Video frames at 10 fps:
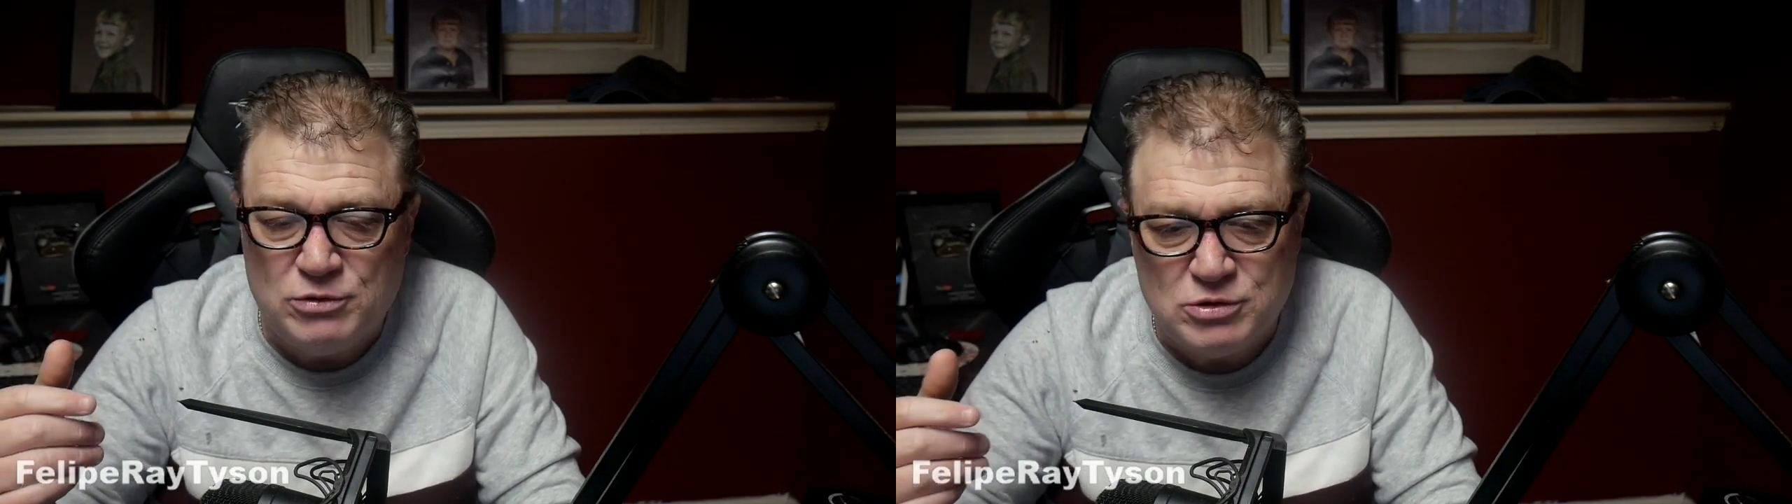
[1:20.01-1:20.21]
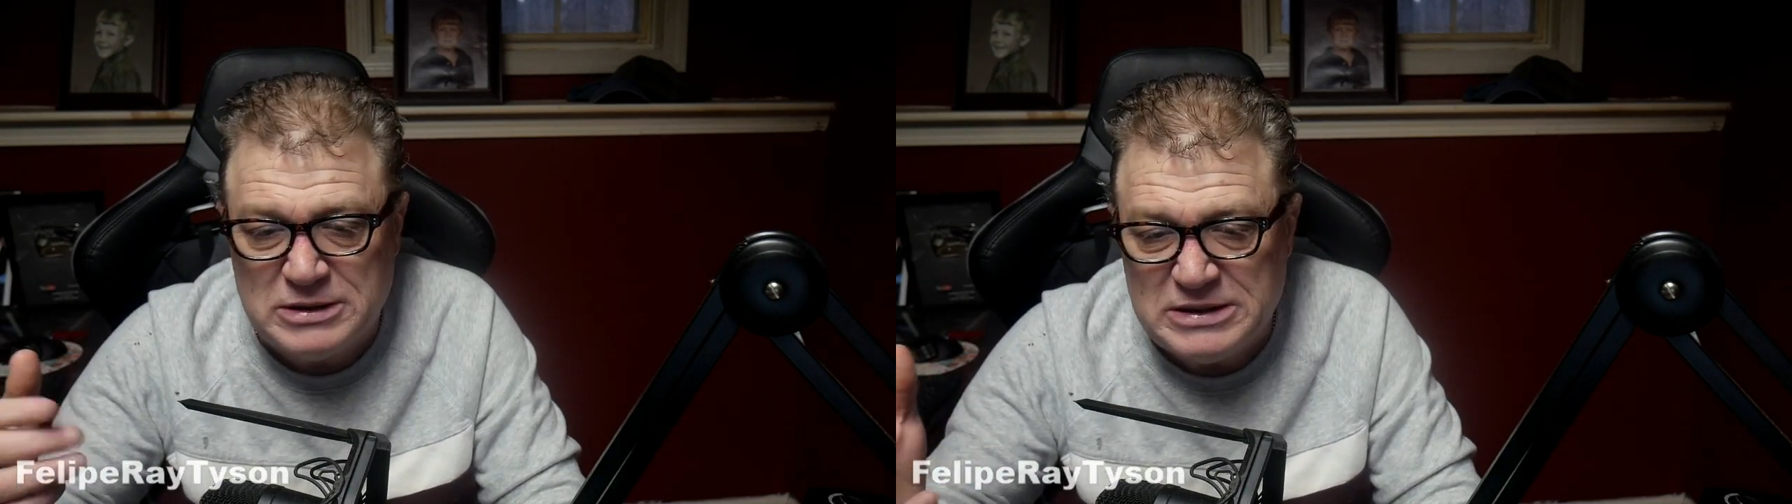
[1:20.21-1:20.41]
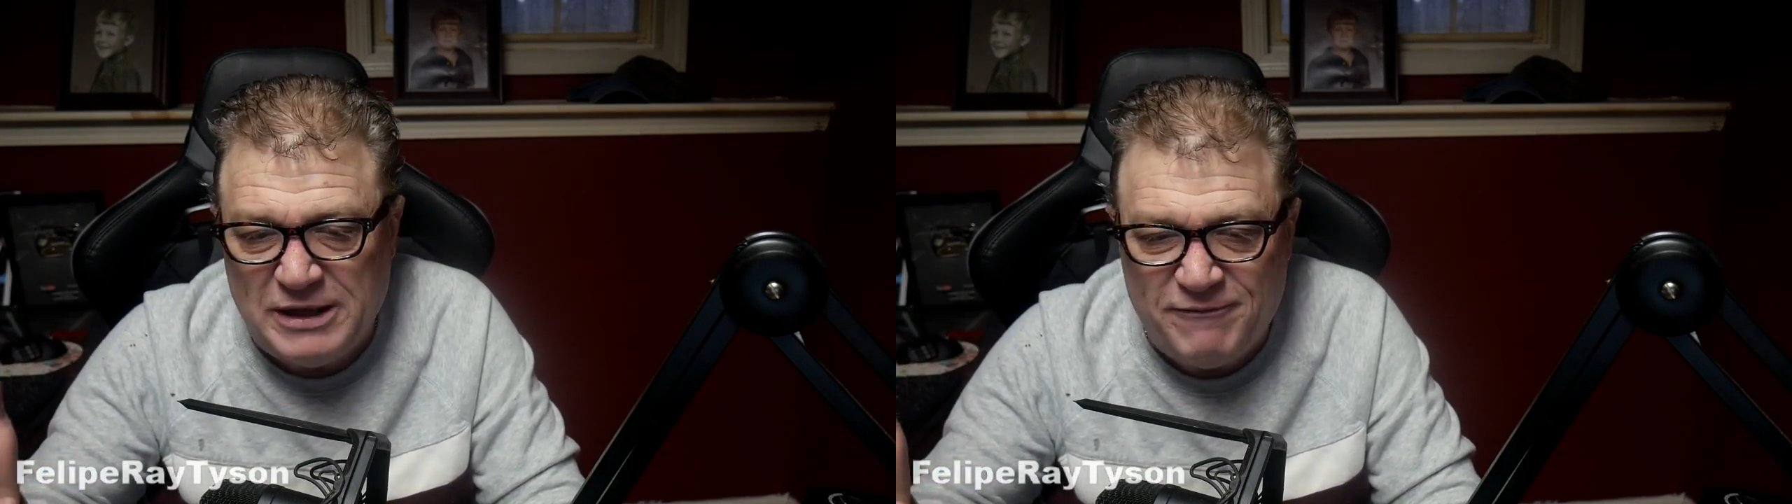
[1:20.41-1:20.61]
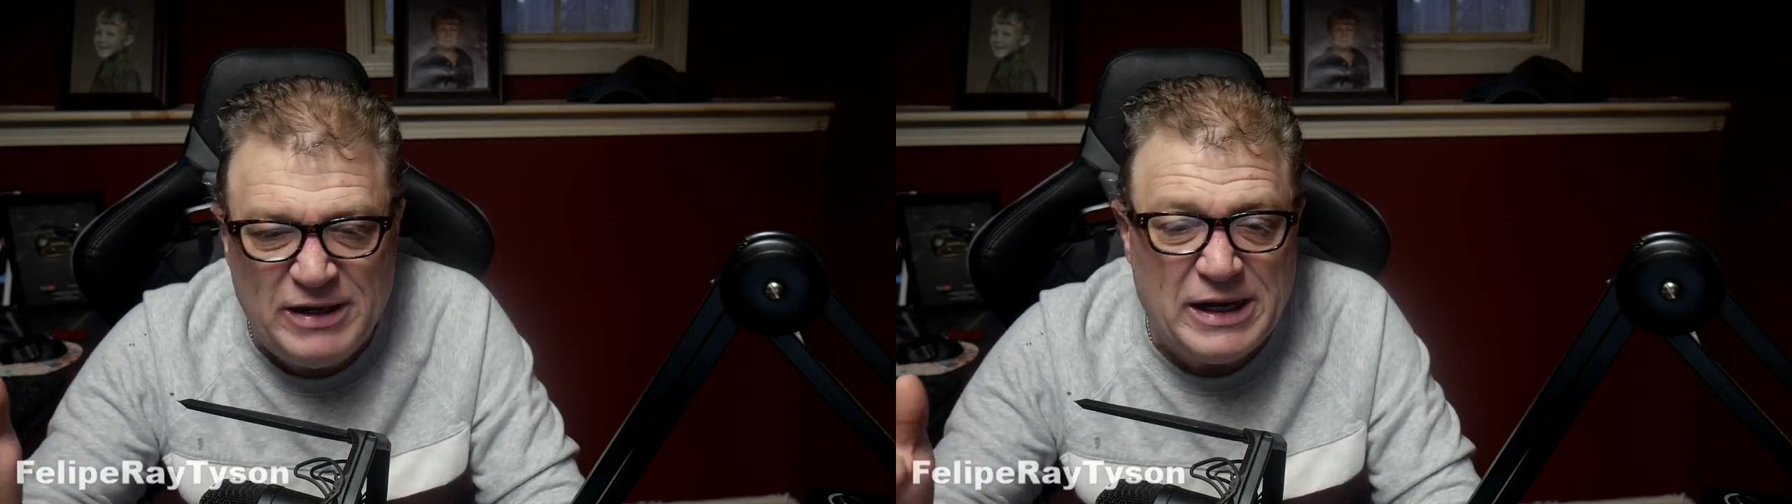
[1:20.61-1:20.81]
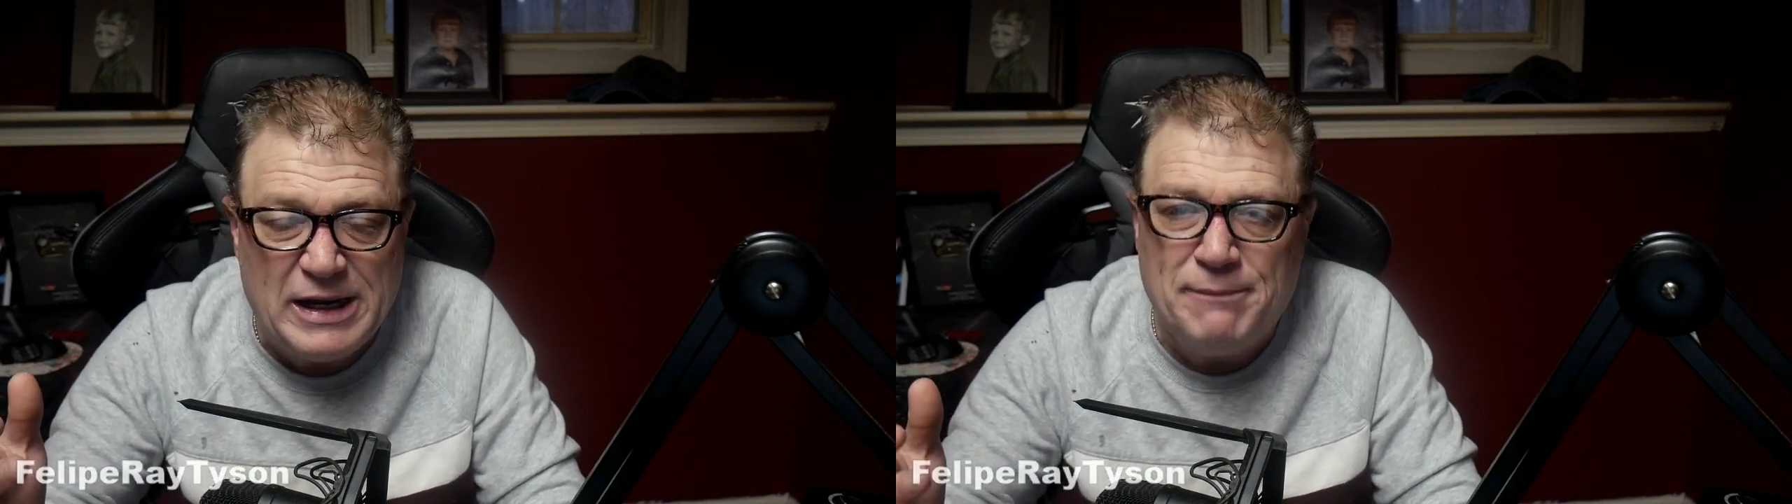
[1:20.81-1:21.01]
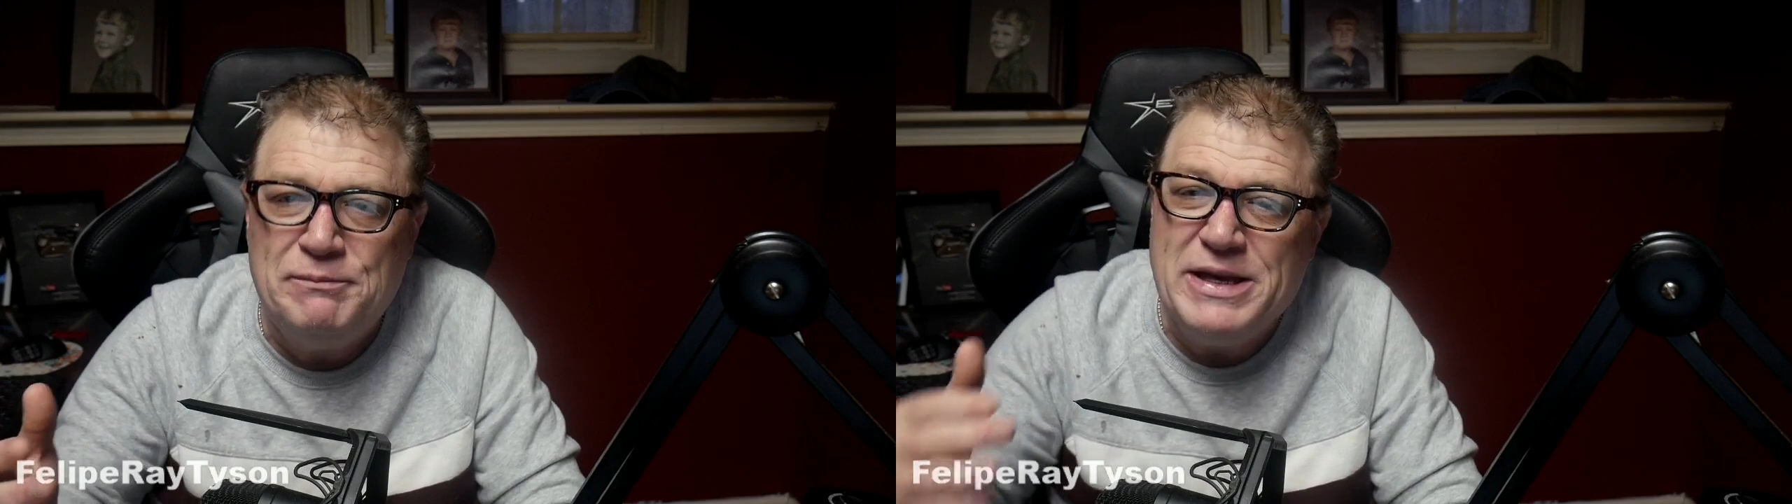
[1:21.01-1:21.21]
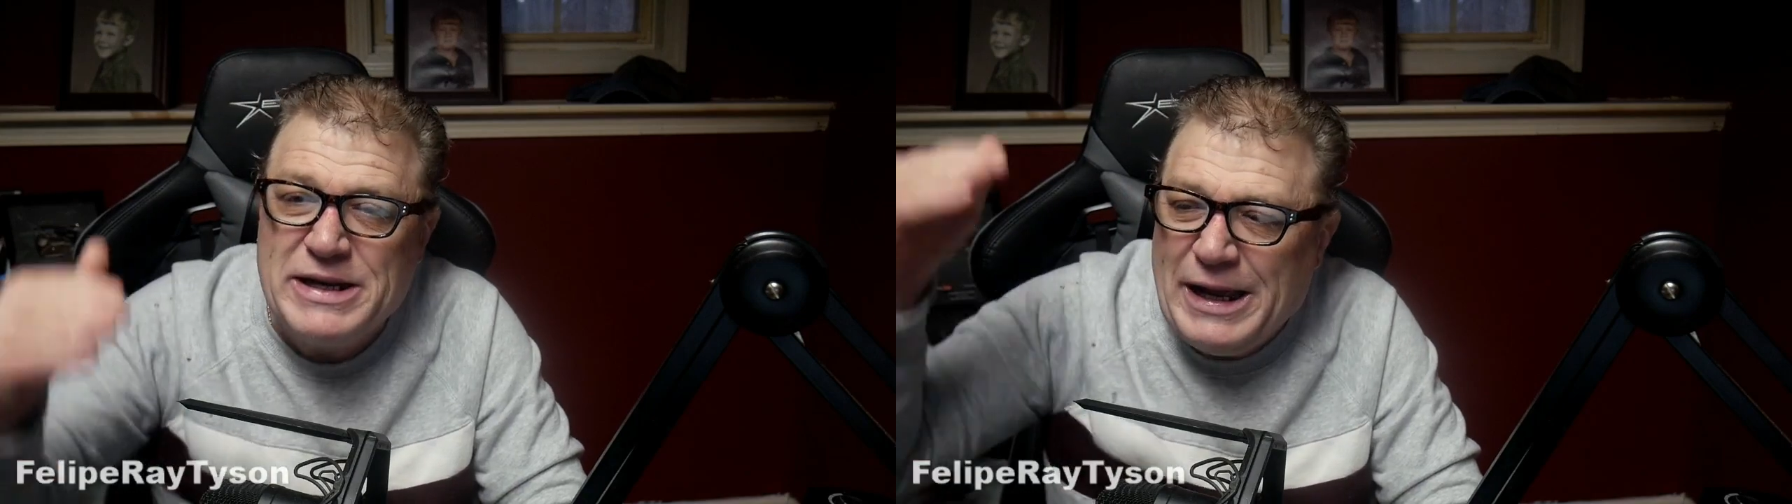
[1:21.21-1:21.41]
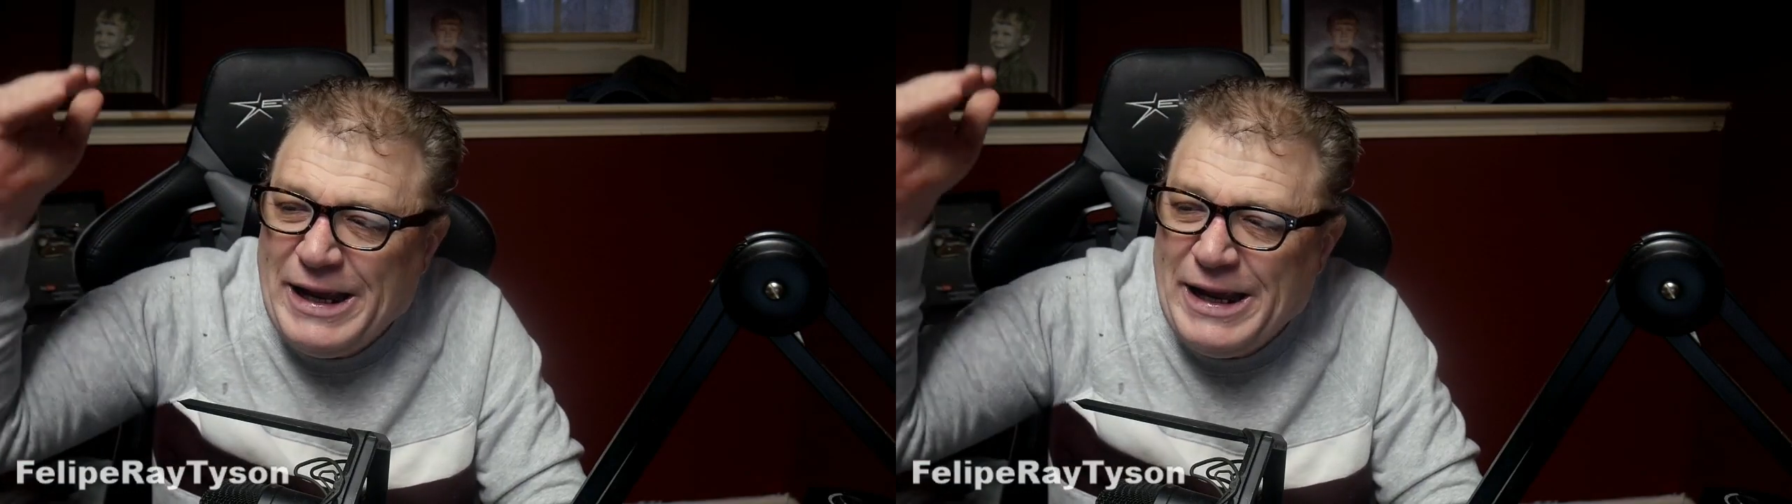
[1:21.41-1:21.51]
Entonces significa que la piedra